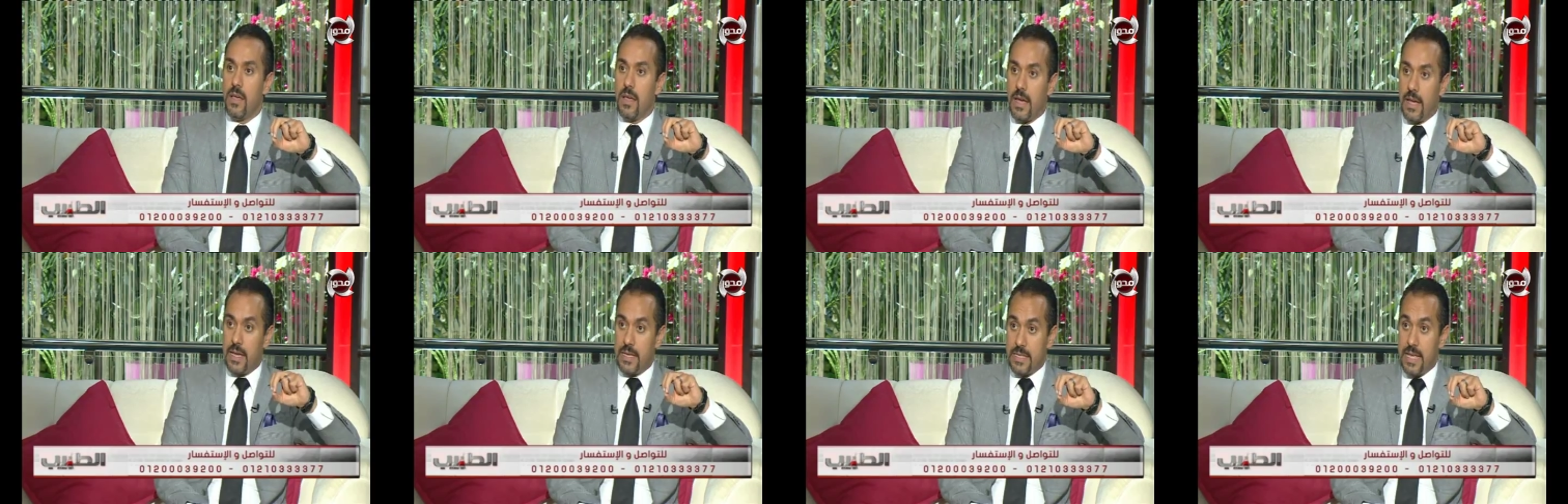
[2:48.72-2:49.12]

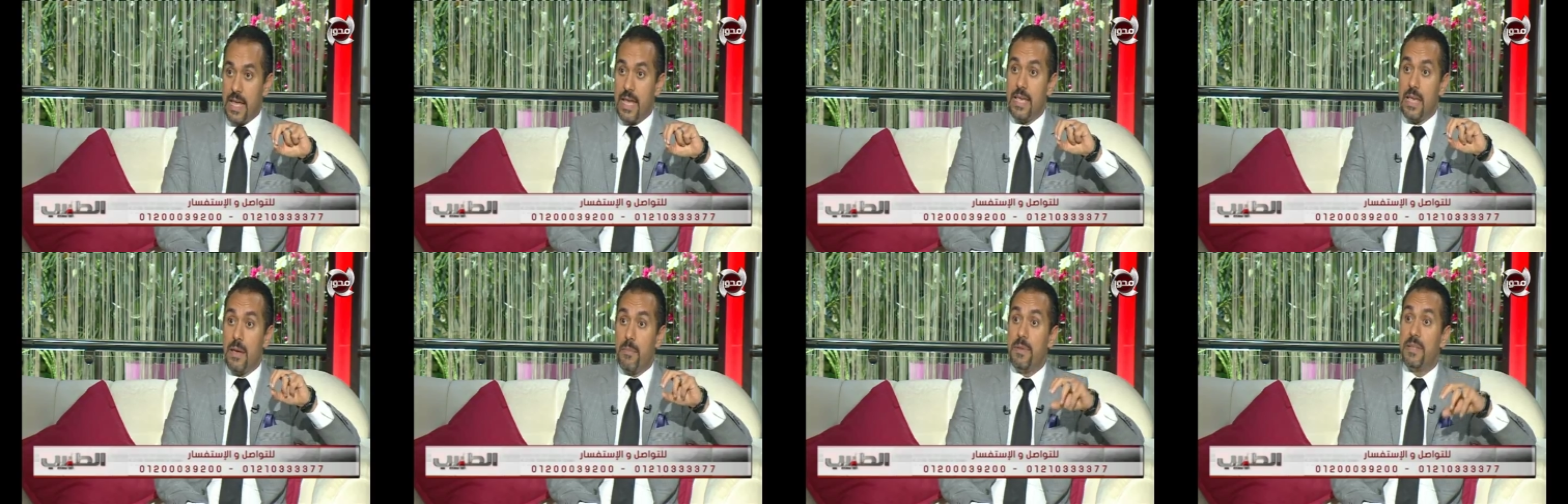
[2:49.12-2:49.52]

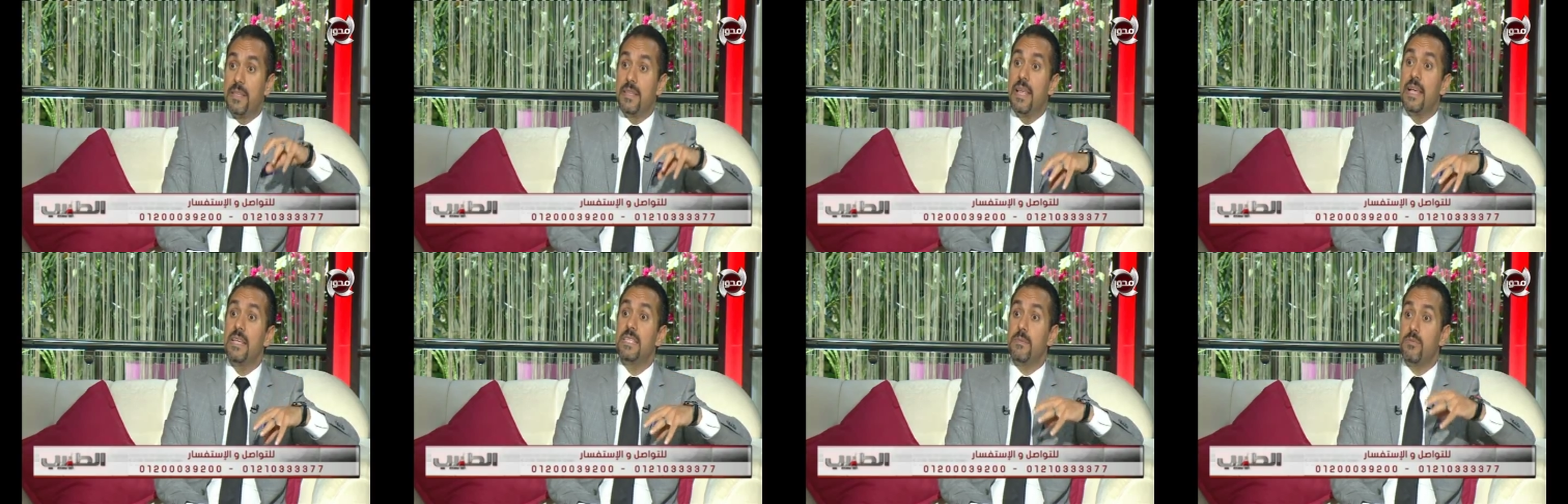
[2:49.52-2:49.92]
غذائيه
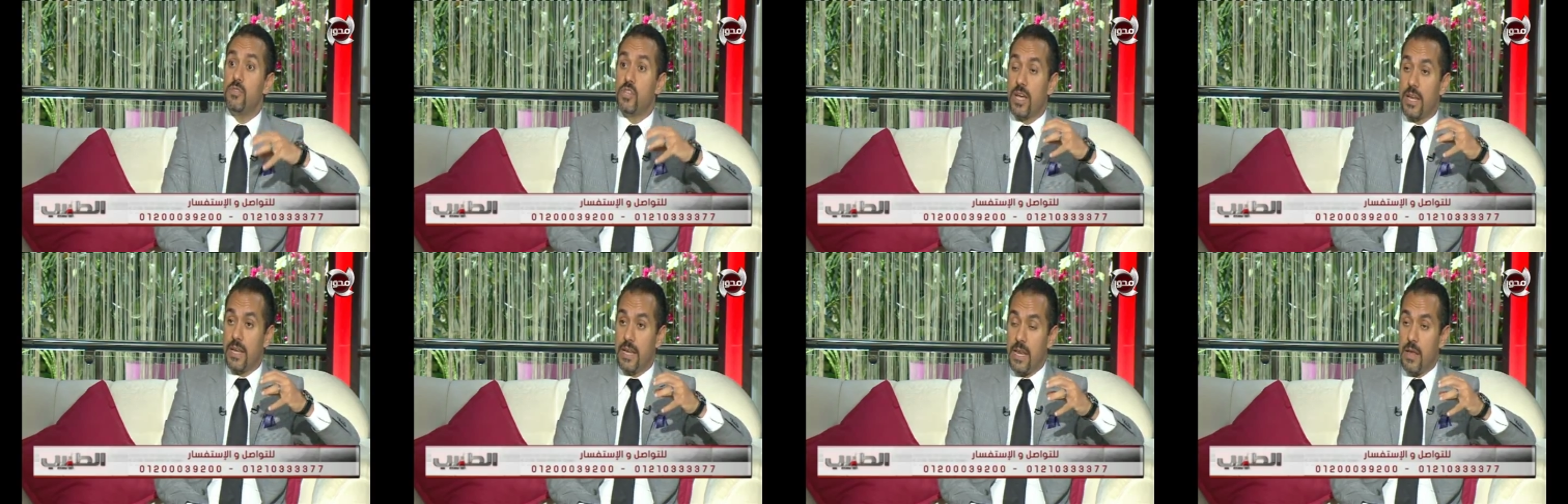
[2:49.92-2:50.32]
بتناسب
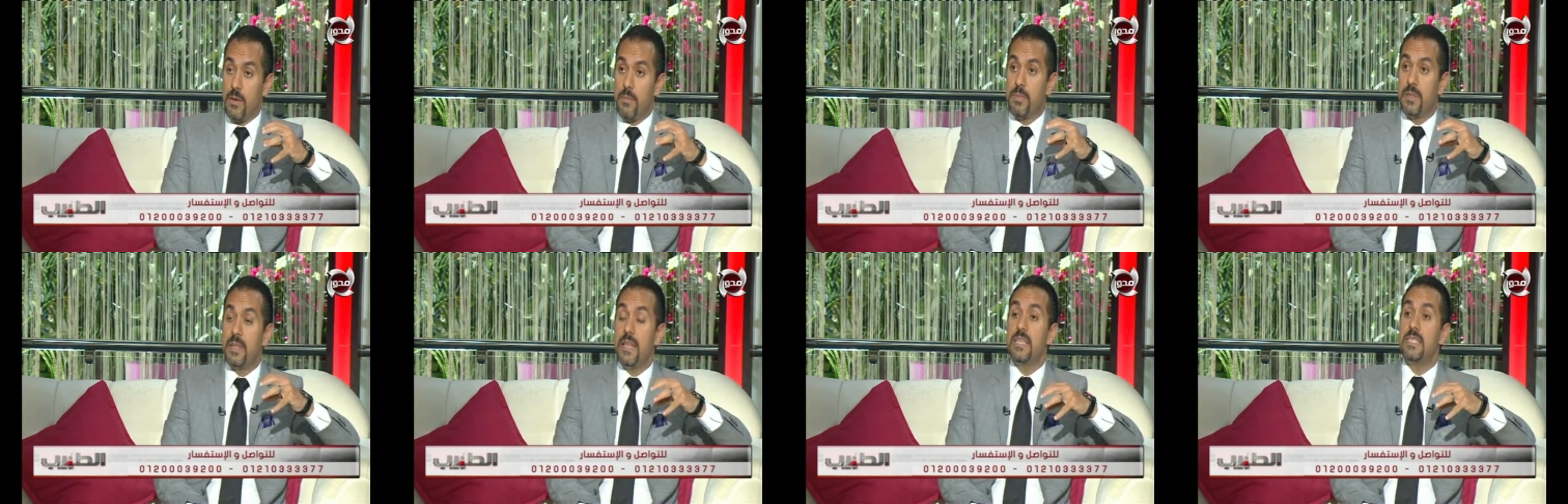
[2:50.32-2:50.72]
شكلنا
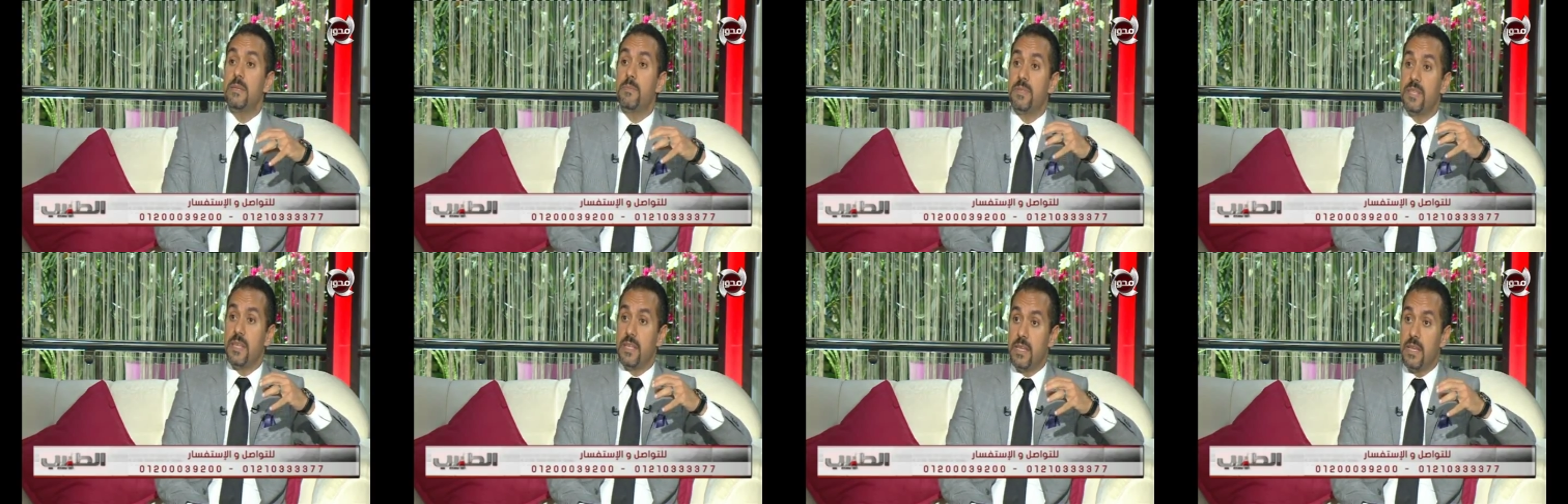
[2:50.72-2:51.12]
بتناسب
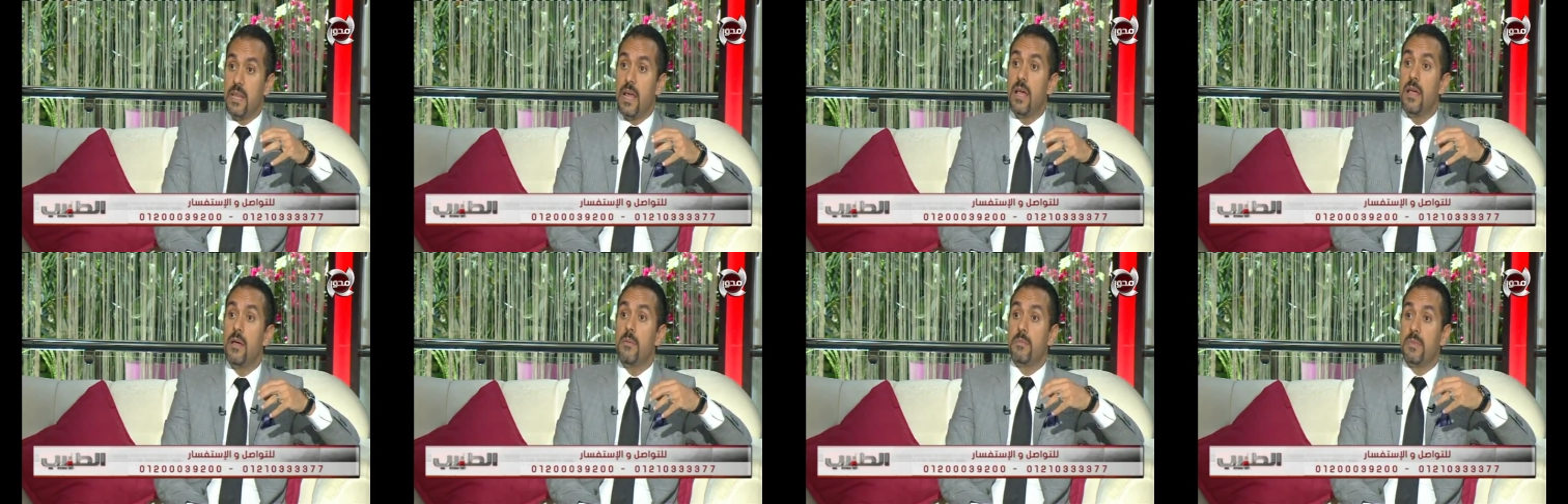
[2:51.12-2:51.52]
سننا
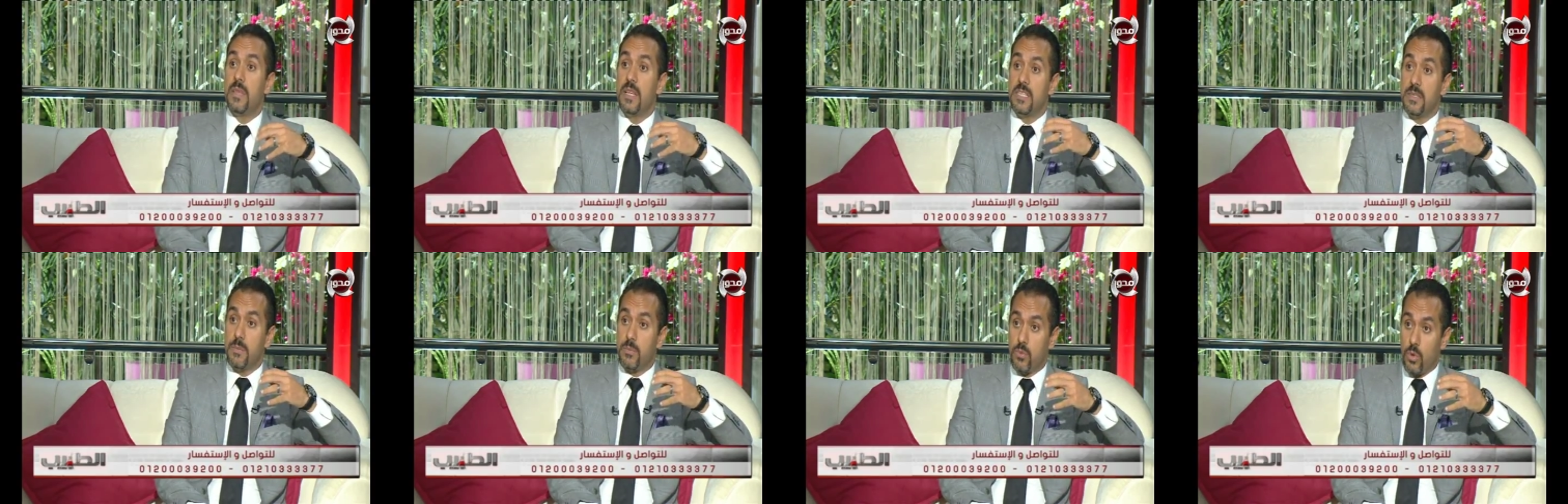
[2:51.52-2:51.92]

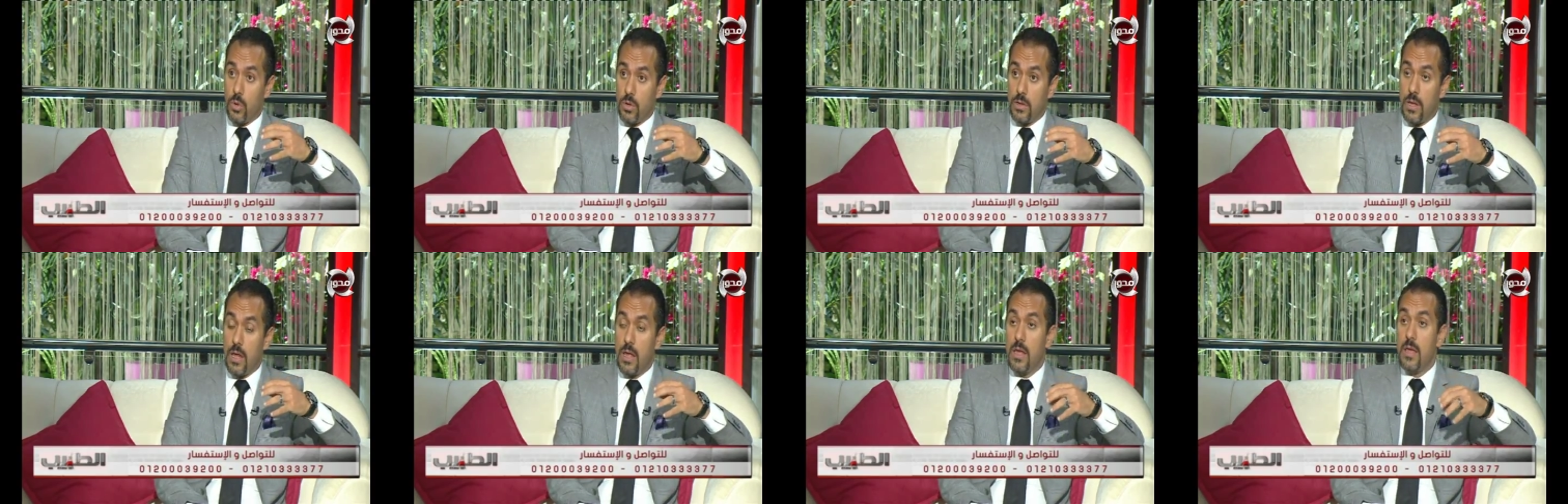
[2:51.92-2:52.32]
بتناسب
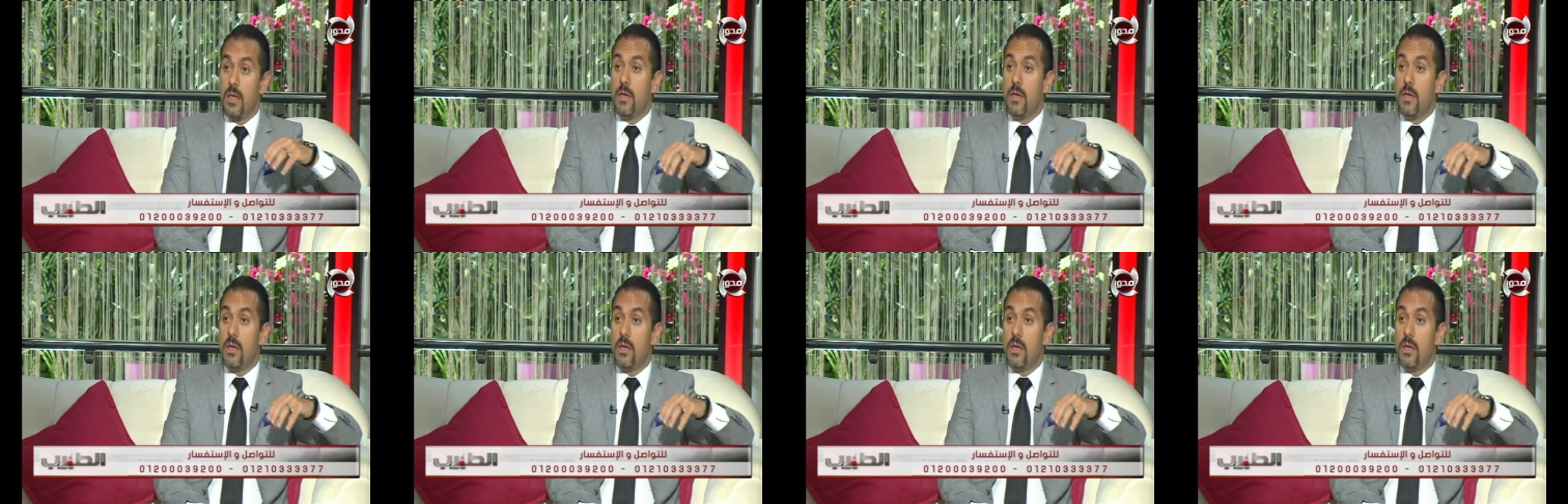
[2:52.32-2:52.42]
طولنا